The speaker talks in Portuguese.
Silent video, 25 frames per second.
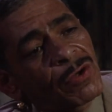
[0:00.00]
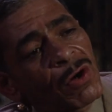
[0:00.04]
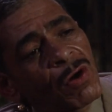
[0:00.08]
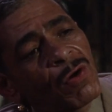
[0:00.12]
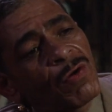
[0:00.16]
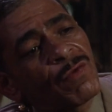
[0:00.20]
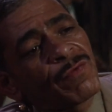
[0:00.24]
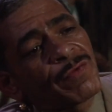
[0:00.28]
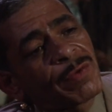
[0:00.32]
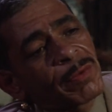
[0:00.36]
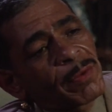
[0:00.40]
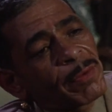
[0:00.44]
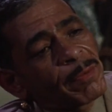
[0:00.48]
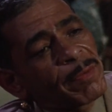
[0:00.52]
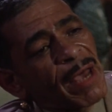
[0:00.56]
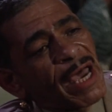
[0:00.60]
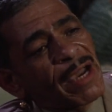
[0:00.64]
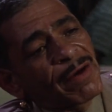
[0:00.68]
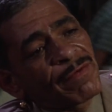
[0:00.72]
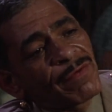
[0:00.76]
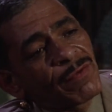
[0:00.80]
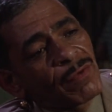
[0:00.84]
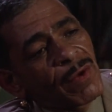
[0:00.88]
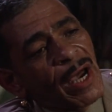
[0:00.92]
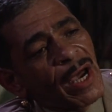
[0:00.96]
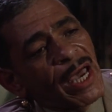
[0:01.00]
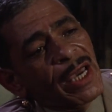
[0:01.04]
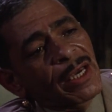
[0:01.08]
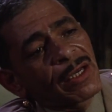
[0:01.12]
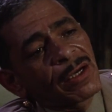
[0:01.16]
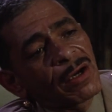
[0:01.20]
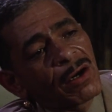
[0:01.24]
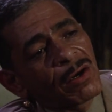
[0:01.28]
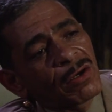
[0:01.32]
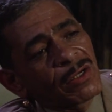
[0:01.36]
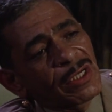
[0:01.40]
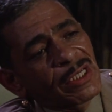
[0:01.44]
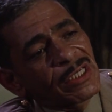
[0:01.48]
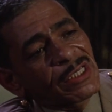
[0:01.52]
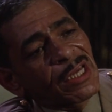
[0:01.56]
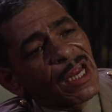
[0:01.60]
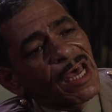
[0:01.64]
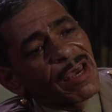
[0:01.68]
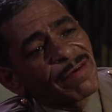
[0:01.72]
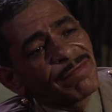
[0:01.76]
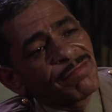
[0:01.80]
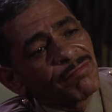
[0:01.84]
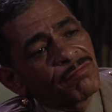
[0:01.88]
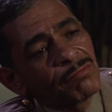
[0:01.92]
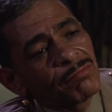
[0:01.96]
coal from the back of a wagon all his
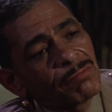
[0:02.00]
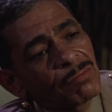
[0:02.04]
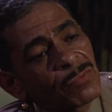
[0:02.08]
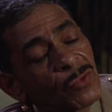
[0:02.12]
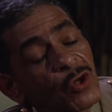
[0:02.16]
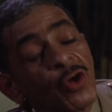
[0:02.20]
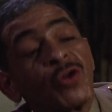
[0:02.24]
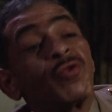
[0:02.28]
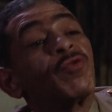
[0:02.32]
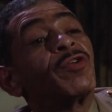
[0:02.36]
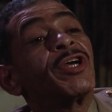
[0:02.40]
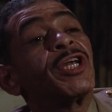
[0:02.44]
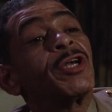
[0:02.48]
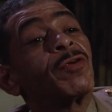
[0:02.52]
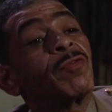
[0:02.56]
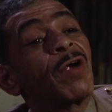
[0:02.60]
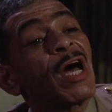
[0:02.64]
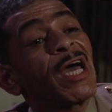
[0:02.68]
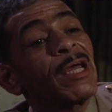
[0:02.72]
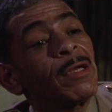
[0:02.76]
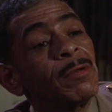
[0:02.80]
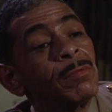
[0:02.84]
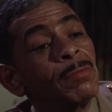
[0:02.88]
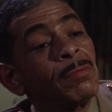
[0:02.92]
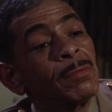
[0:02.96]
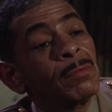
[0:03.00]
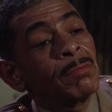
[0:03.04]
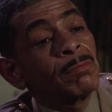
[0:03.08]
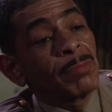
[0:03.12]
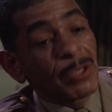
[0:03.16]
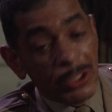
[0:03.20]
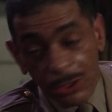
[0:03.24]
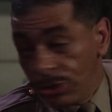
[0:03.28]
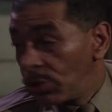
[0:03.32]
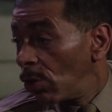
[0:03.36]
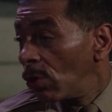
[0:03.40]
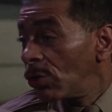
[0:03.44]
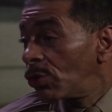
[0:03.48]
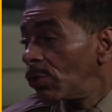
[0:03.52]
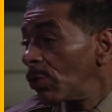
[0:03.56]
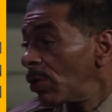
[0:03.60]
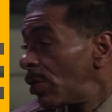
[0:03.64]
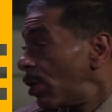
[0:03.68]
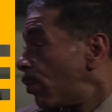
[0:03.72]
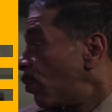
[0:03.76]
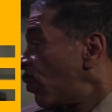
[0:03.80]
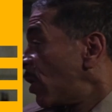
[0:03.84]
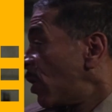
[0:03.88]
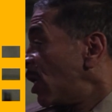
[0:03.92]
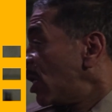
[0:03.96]
life. Couldn't read or write, but he saw to it
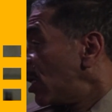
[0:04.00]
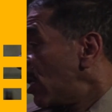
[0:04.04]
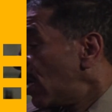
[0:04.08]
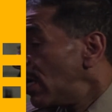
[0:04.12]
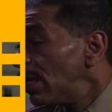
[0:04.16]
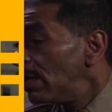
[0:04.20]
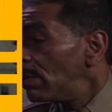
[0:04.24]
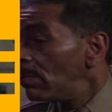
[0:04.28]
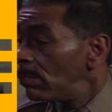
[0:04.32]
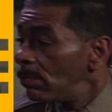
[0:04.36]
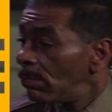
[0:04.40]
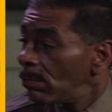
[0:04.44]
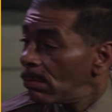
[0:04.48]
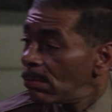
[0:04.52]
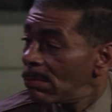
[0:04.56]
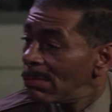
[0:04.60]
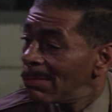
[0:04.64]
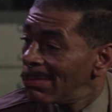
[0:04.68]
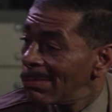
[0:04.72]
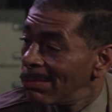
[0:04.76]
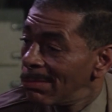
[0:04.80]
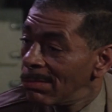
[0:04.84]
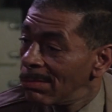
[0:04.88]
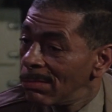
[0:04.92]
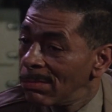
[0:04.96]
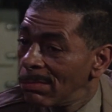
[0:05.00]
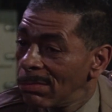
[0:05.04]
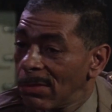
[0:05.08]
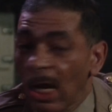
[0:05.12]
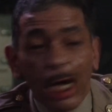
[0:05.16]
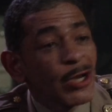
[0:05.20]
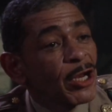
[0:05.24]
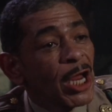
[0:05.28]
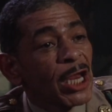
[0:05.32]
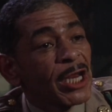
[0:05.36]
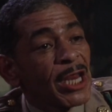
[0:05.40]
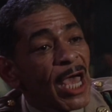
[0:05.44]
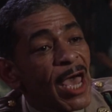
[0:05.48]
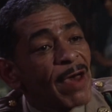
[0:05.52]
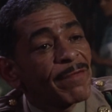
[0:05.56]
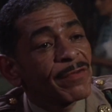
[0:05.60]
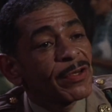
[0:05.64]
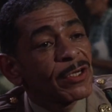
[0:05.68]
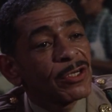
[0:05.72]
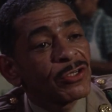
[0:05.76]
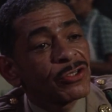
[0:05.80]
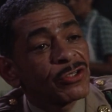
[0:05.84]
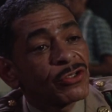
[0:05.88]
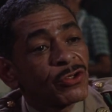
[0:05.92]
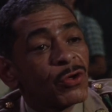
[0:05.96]
that we did. Now, not having
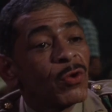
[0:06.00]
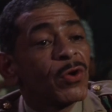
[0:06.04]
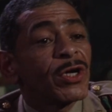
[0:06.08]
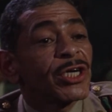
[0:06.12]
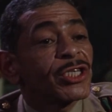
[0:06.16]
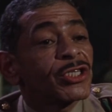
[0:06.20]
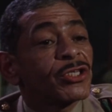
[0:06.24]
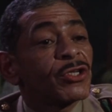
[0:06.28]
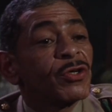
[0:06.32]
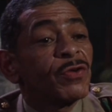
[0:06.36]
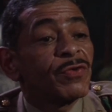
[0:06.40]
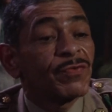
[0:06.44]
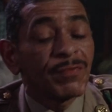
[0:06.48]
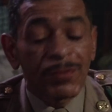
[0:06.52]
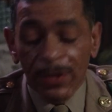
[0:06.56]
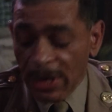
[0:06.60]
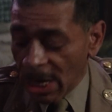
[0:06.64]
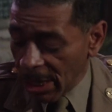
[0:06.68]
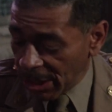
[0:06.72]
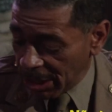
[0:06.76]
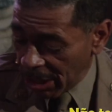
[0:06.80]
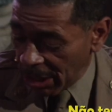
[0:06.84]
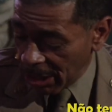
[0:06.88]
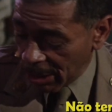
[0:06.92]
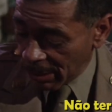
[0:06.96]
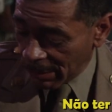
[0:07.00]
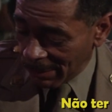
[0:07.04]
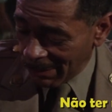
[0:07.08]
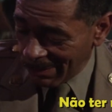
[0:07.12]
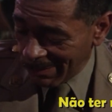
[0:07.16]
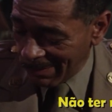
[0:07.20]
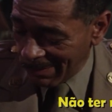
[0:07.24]
is no excuse for not getting.